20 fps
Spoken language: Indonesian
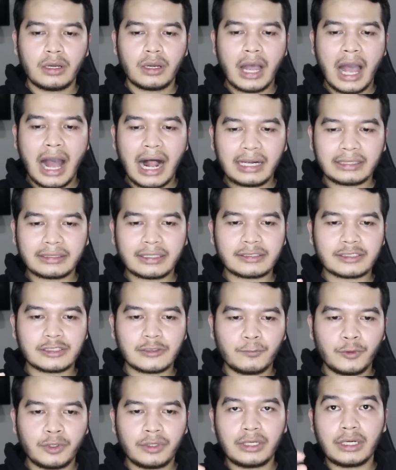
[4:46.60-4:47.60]
uh, hal
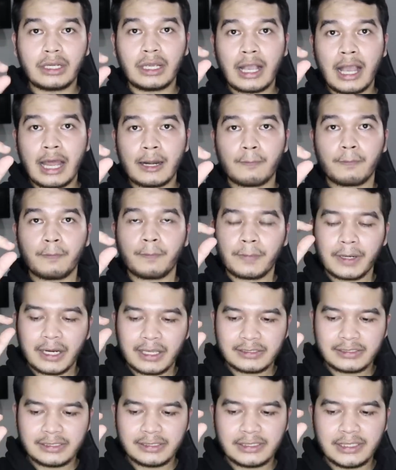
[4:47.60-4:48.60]
tersebut dengan
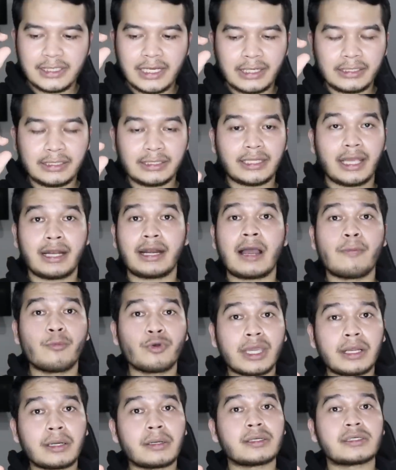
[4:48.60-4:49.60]
presisi dan detail. Nggak
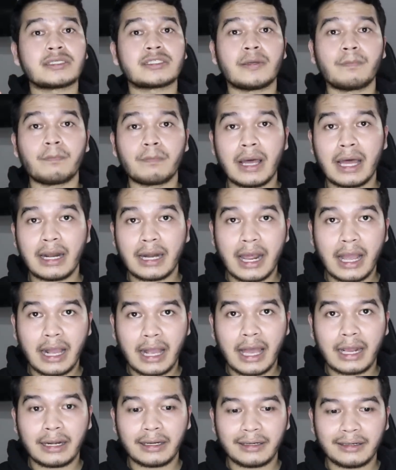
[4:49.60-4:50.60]
mungkin
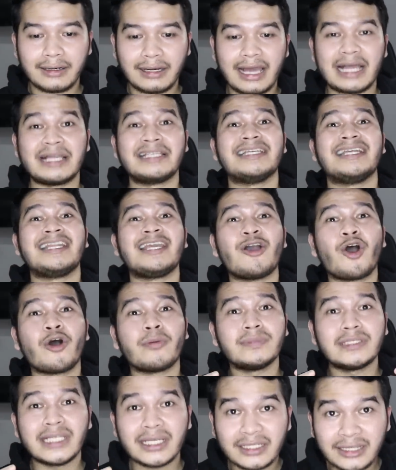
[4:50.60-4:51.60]
sembarangan. Nah, jadi
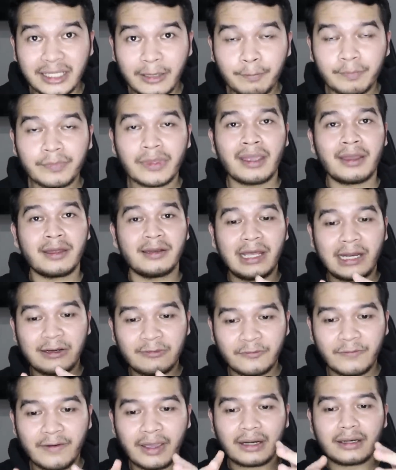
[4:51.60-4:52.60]
objektif
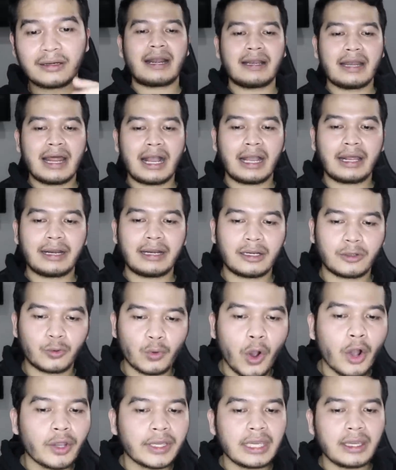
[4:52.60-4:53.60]
dan fair pandangan
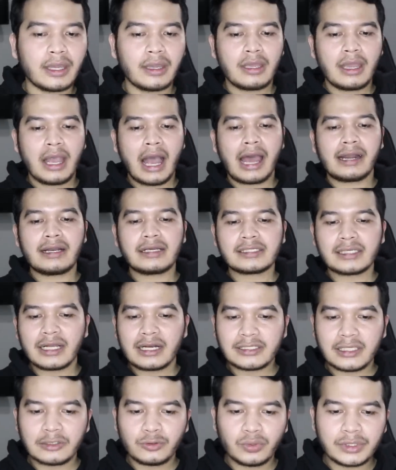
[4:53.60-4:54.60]
aku. Oke, ada
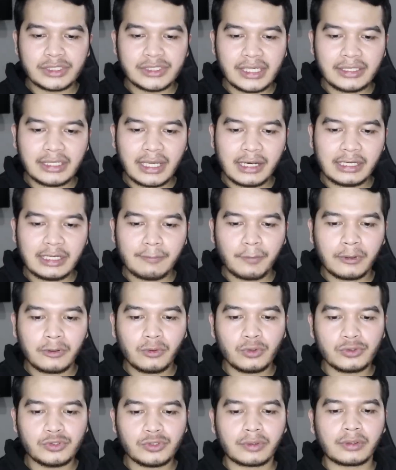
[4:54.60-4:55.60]
salah satu kejadian di
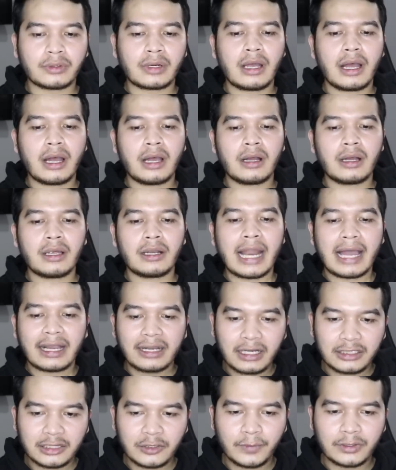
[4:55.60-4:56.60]
penghujung uh,
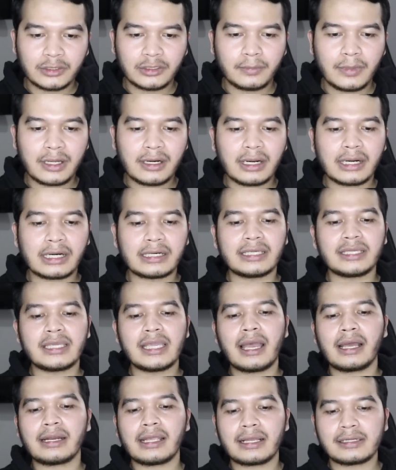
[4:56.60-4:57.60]
laga teman-teman.
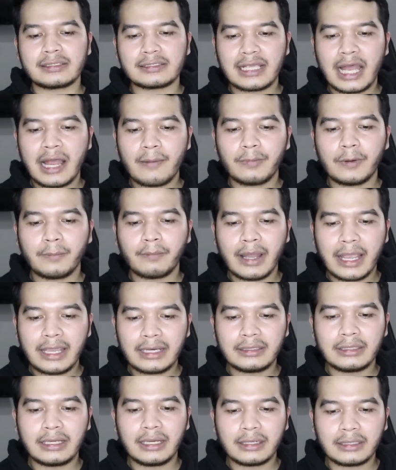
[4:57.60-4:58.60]
Ricky Ariansah,
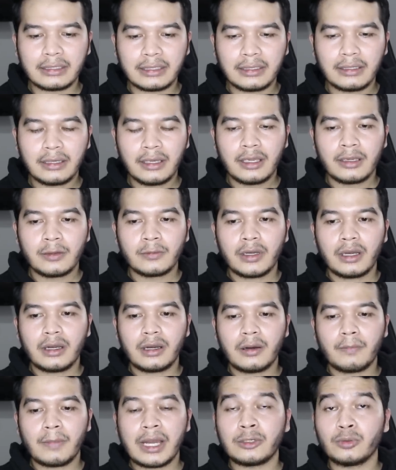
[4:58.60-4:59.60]
pemain dari
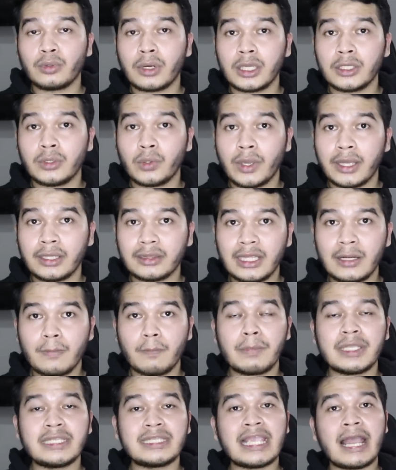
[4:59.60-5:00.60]
uh, Madura
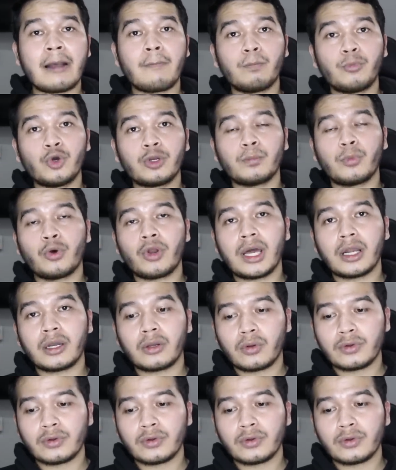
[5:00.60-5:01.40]
United, menyambut bola